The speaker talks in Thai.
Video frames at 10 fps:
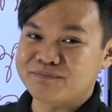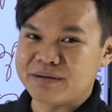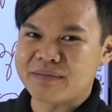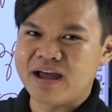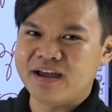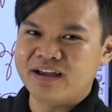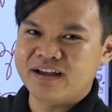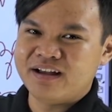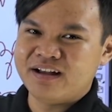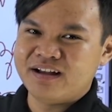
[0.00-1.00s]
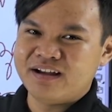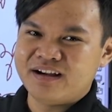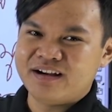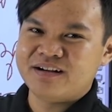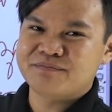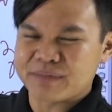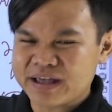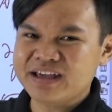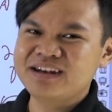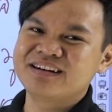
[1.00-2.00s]
เป็นไหม
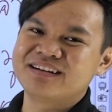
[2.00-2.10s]
เป็น